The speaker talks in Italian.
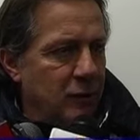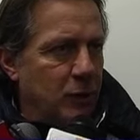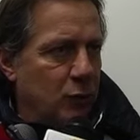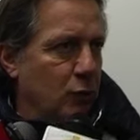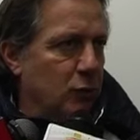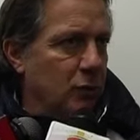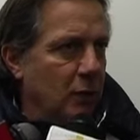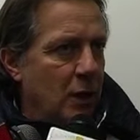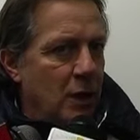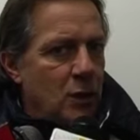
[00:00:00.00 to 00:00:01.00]
ma soprattutto
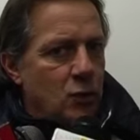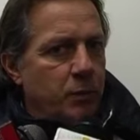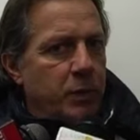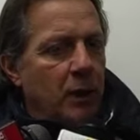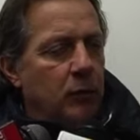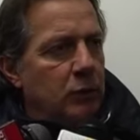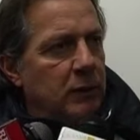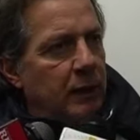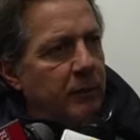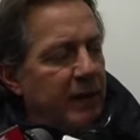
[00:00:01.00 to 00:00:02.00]
sul piano
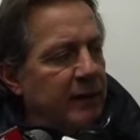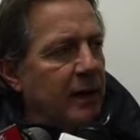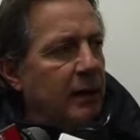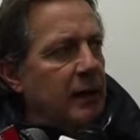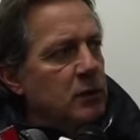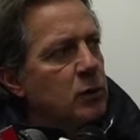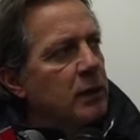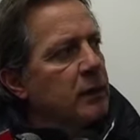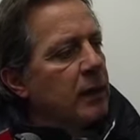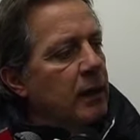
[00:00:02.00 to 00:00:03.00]
mentale la
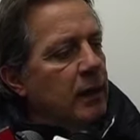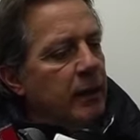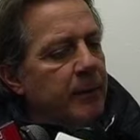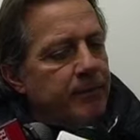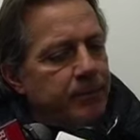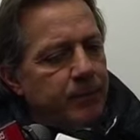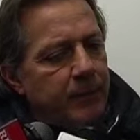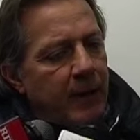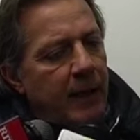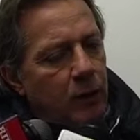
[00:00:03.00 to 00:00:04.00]
squadra è, mh,
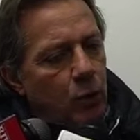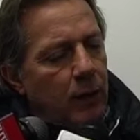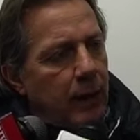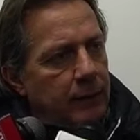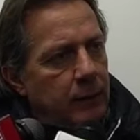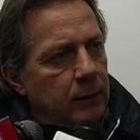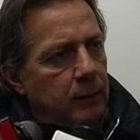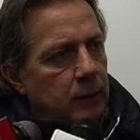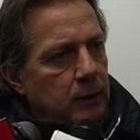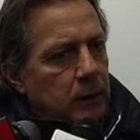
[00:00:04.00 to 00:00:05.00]
mm, è crollata.
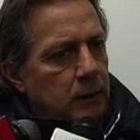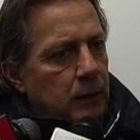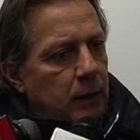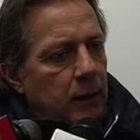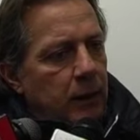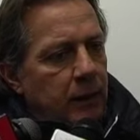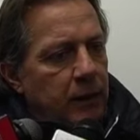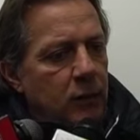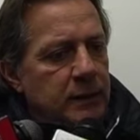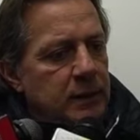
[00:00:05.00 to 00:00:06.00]
Eh,
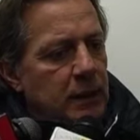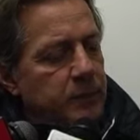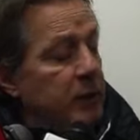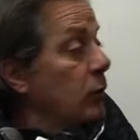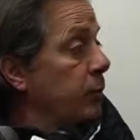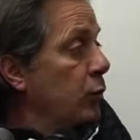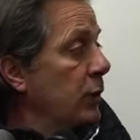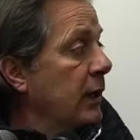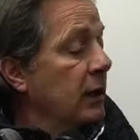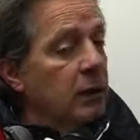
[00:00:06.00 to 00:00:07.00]
credo che sia l'aspetto più
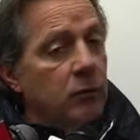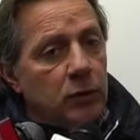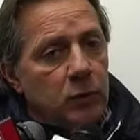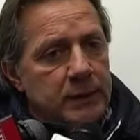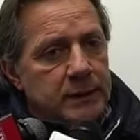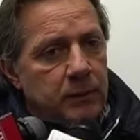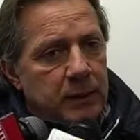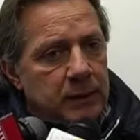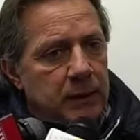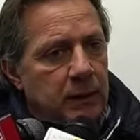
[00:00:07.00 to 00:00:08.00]
negativo di questa
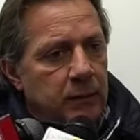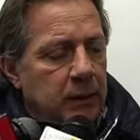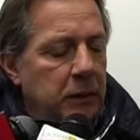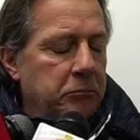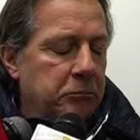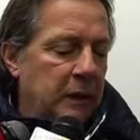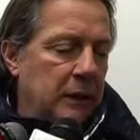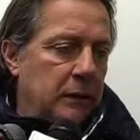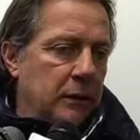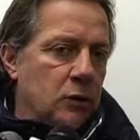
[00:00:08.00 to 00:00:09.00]
partita perché
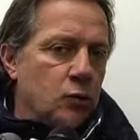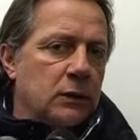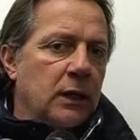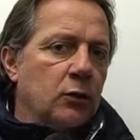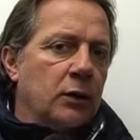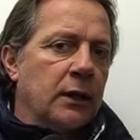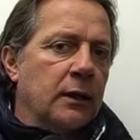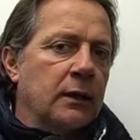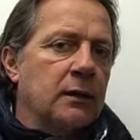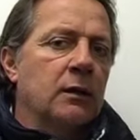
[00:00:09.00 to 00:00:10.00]
il risultato
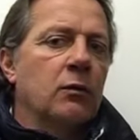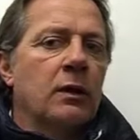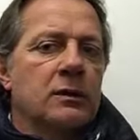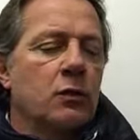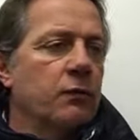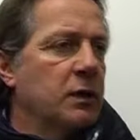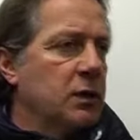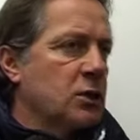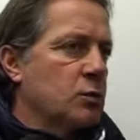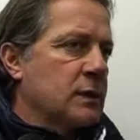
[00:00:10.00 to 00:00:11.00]
negativo, la
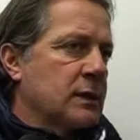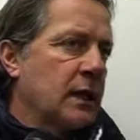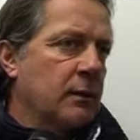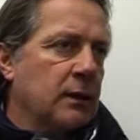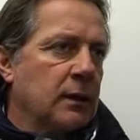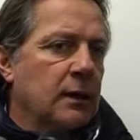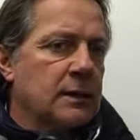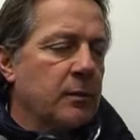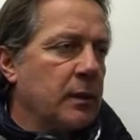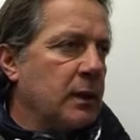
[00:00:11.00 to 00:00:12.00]
sconfitta ci può stare perché la
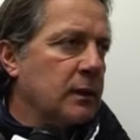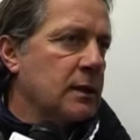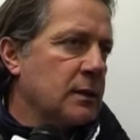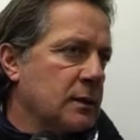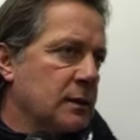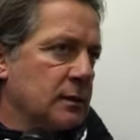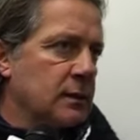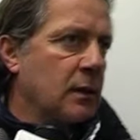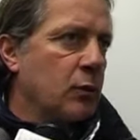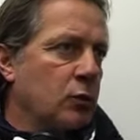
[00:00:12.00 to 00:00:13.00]
San Benettese
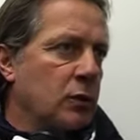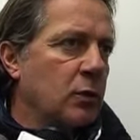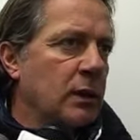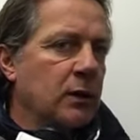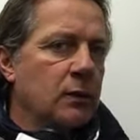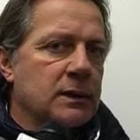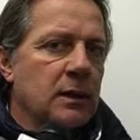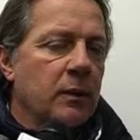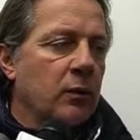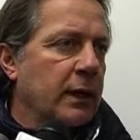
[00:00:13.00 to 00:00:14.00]
siamo tutti quanti
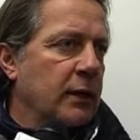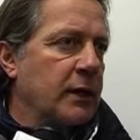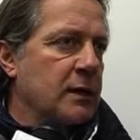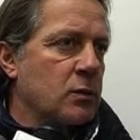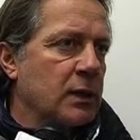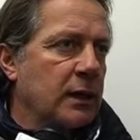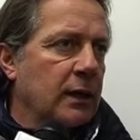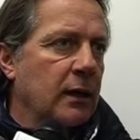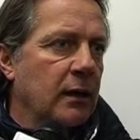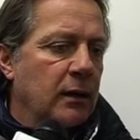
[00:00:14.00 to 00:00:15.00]
consapevoli che non è una squadra
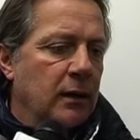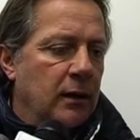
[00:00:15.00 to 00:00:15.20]
che,